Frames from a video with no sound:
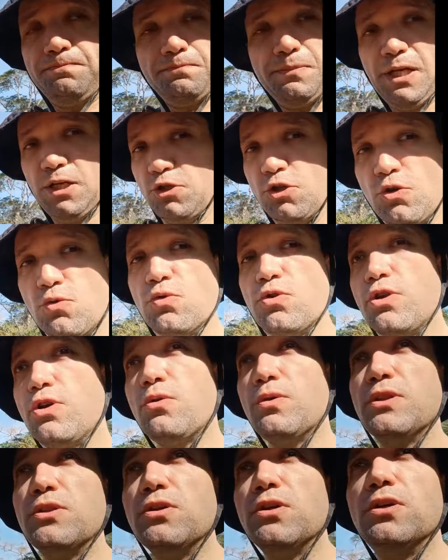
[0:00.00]
Pero eso ocurrió
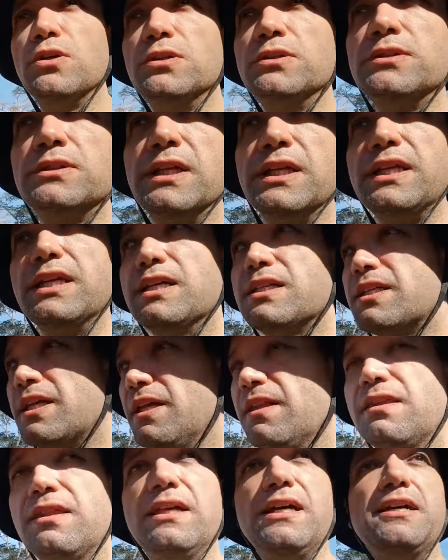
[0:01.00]
cuando tenías
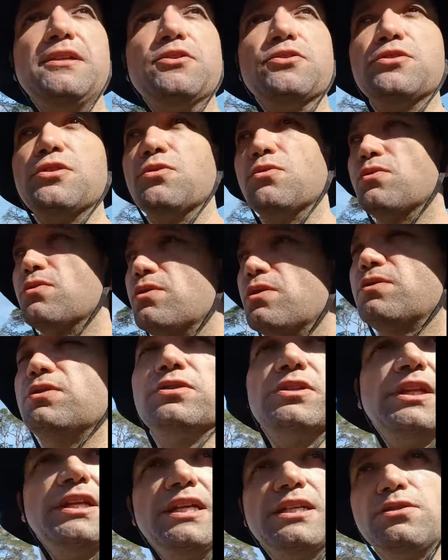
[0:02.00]
15 años, ocurrió
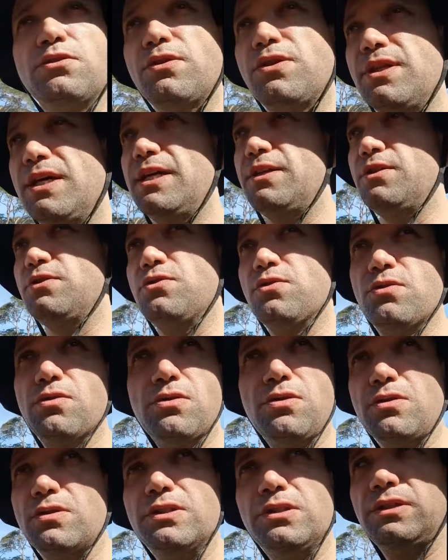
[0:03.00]
cuando tenías 12 años,
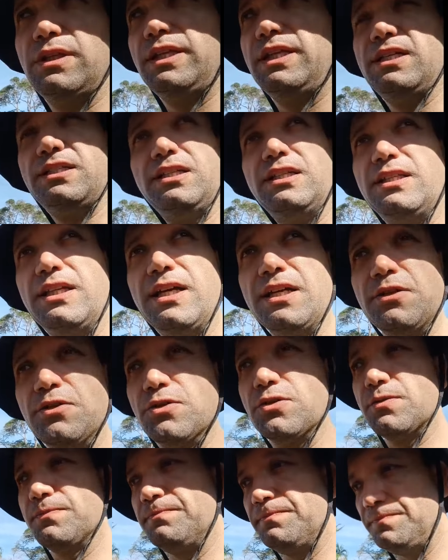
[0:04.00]
ocurrió cuando tenías 7
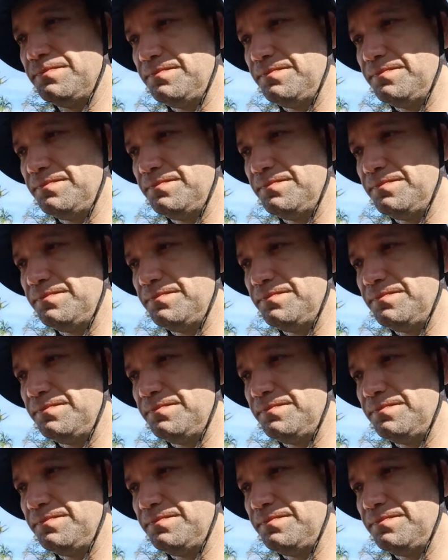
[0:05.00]
años.